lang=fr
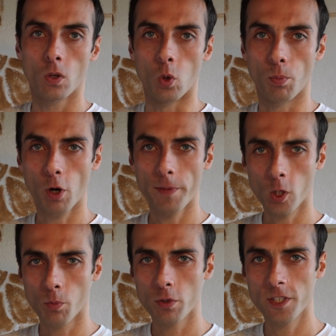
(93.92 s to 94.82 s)
Le premier
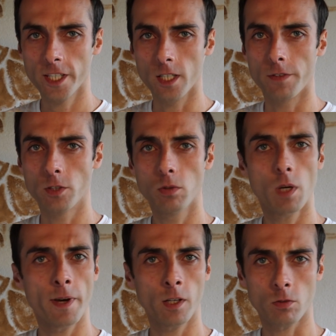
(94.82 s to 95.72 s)
composé qu'il avait sous la
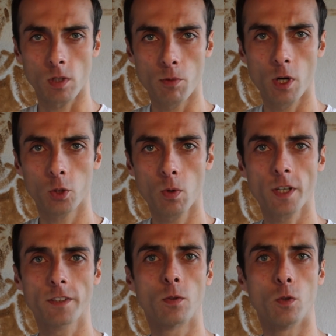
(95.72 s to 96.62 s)
main dans son laboratoire était de